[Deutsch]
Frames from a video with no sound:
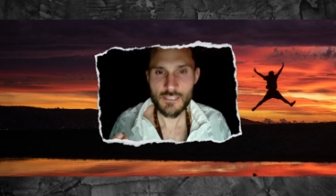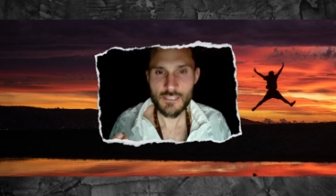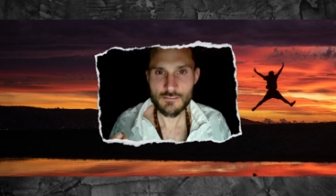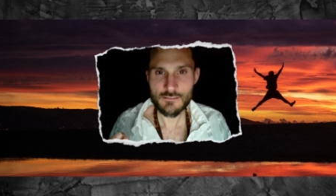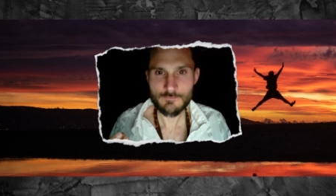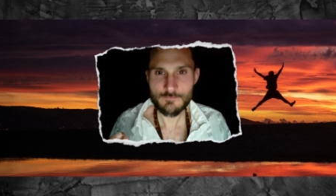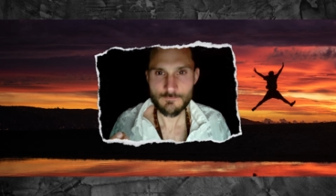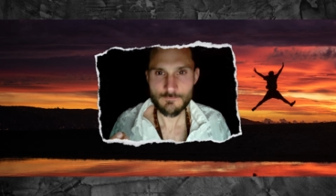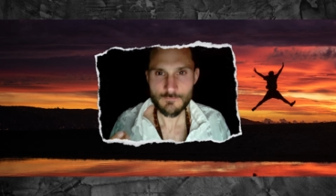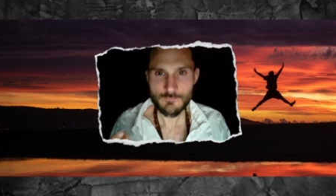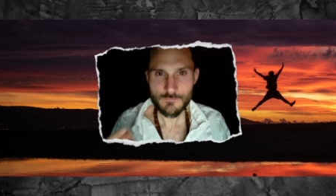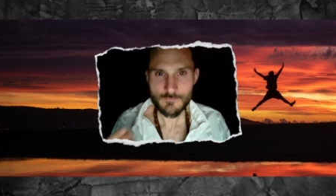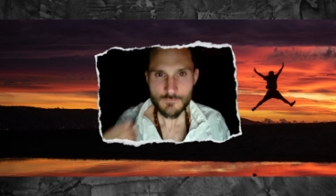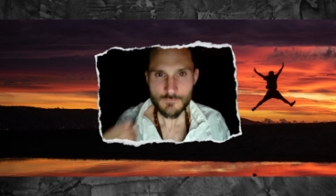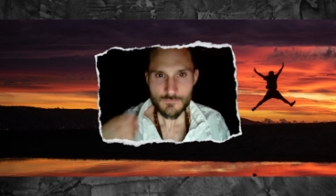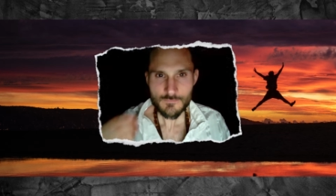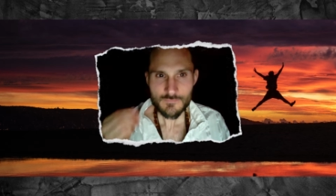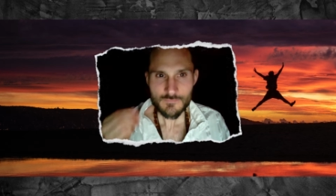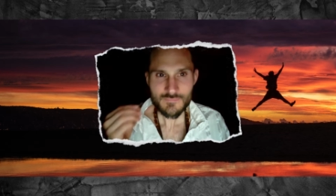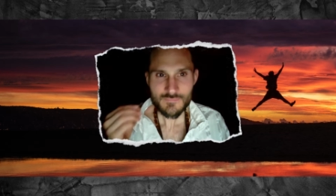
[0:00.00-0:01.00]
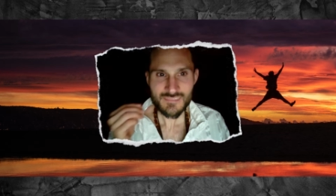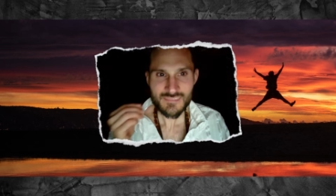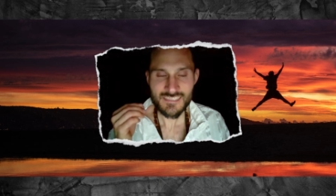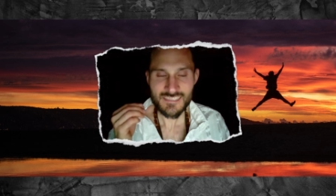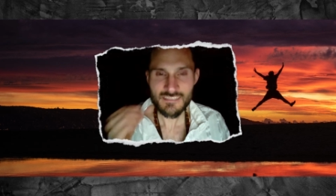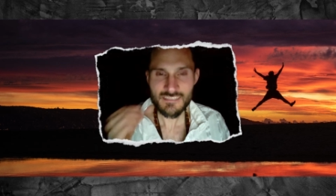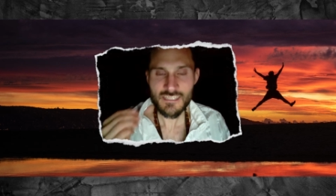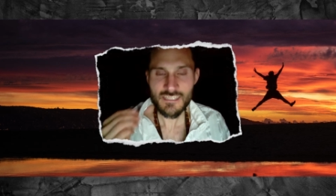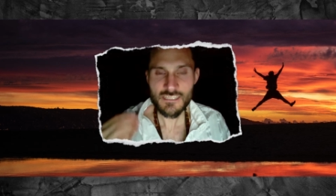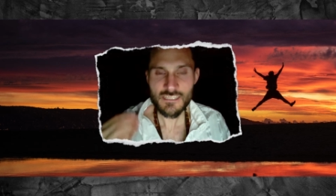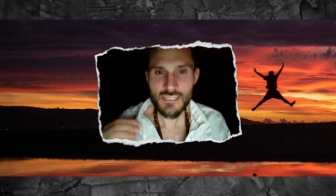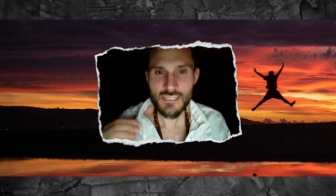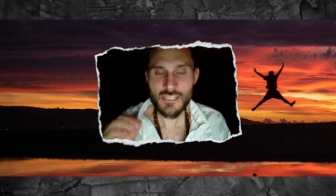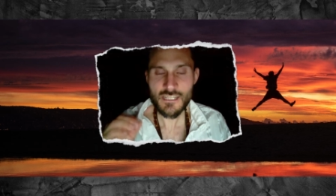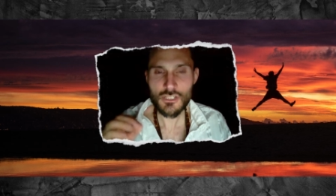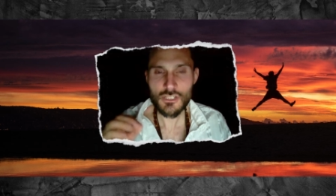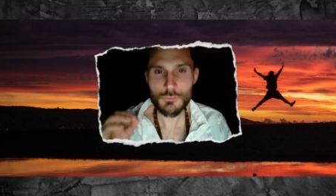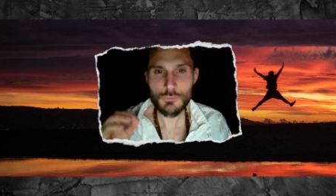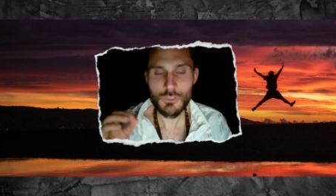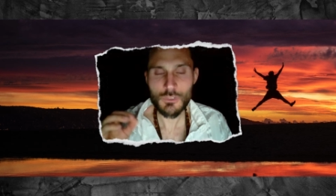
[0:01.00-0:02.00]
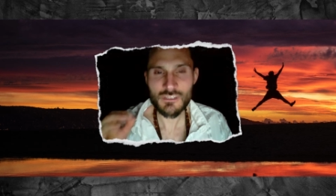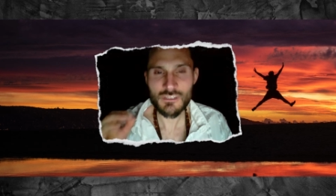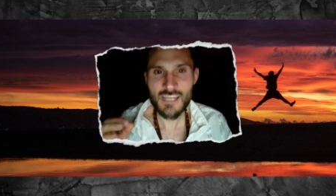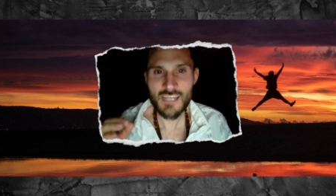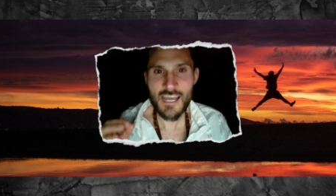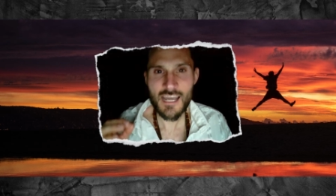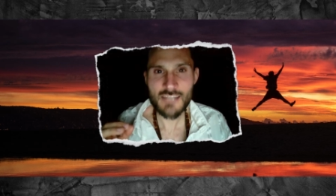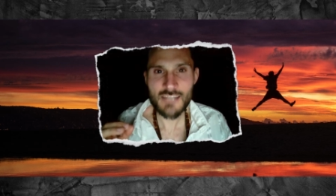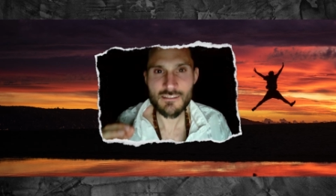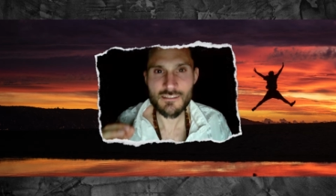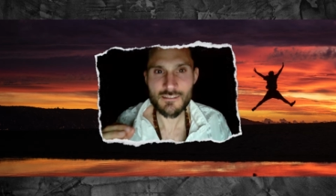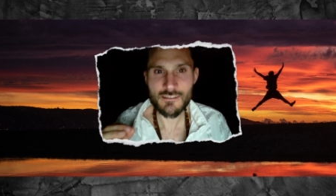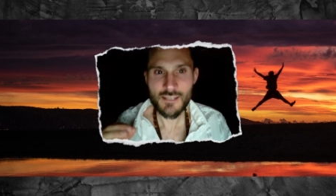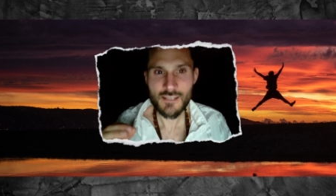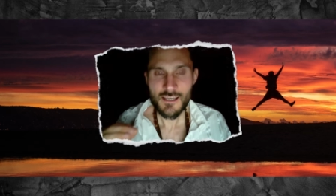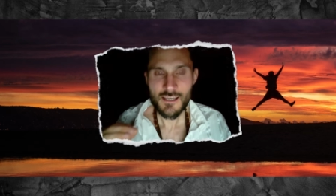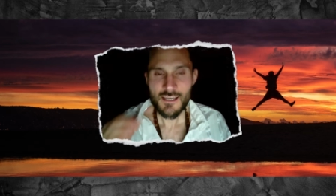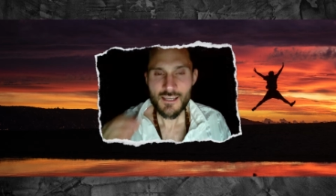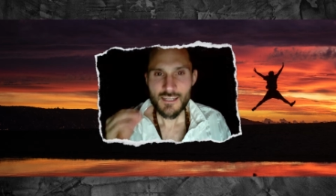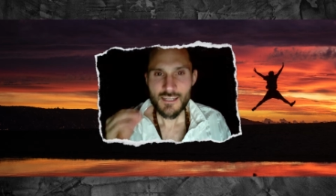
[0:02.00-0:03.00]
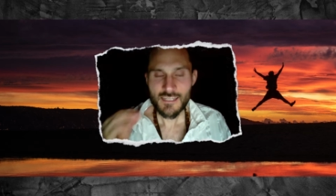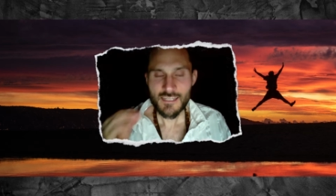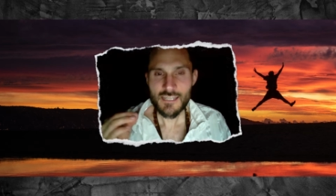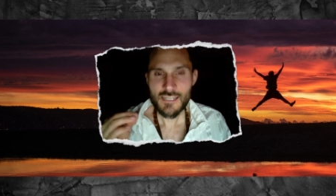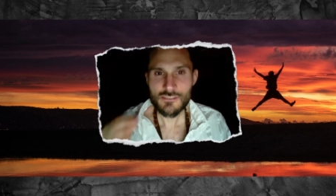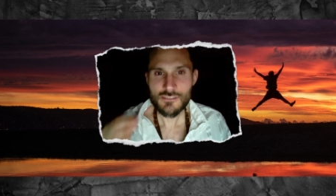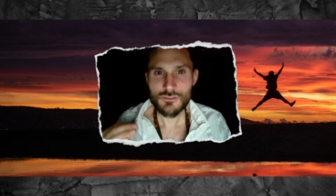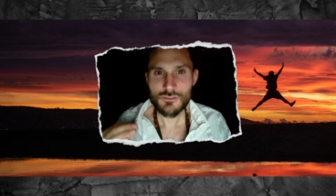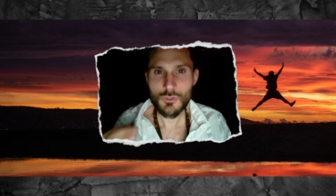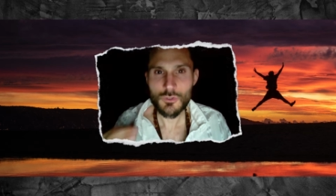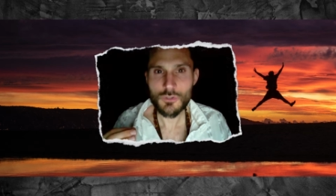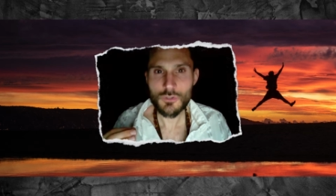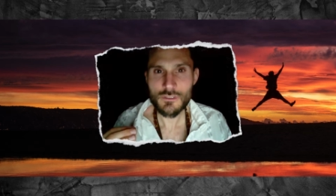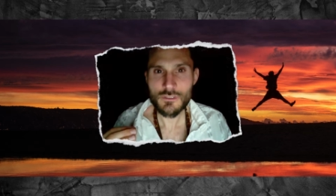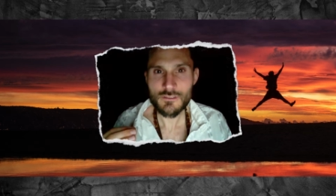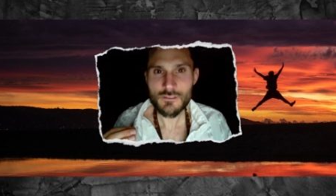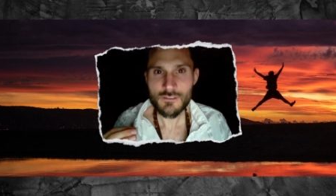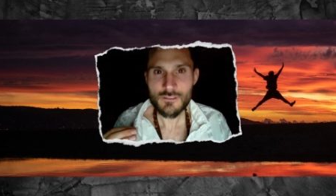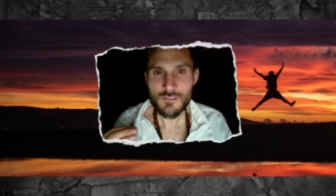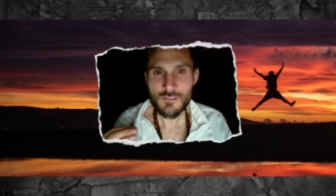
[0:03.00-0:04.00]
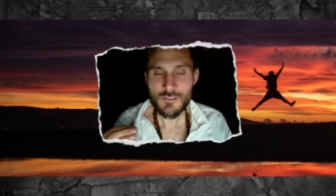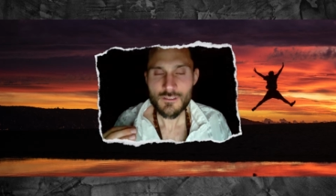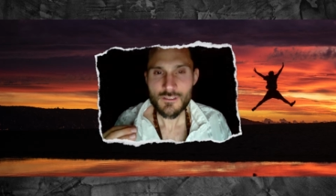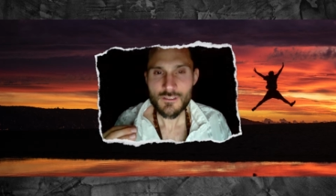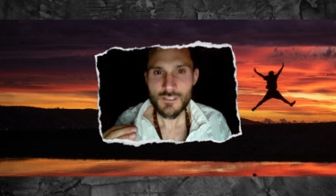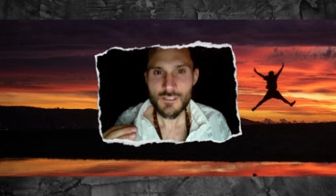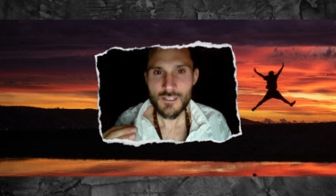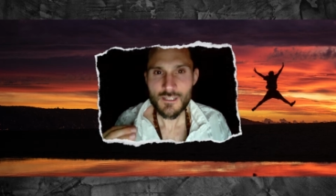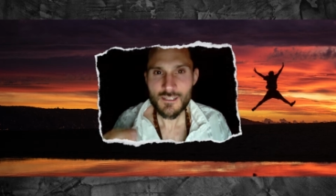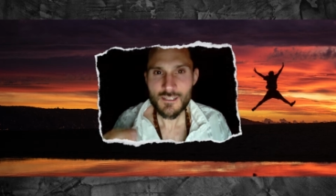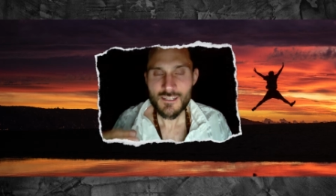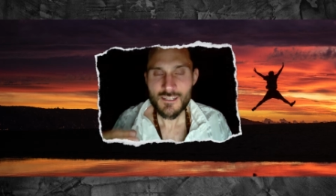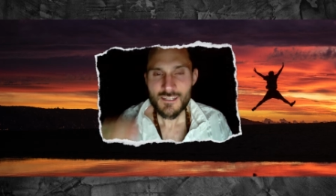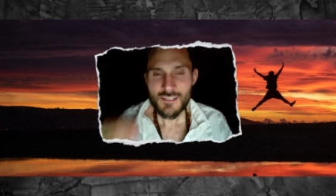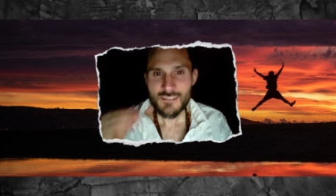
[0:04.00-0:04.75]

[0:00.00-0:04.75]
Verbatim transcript: hast, die dich in den spontanen Reaktionen ja,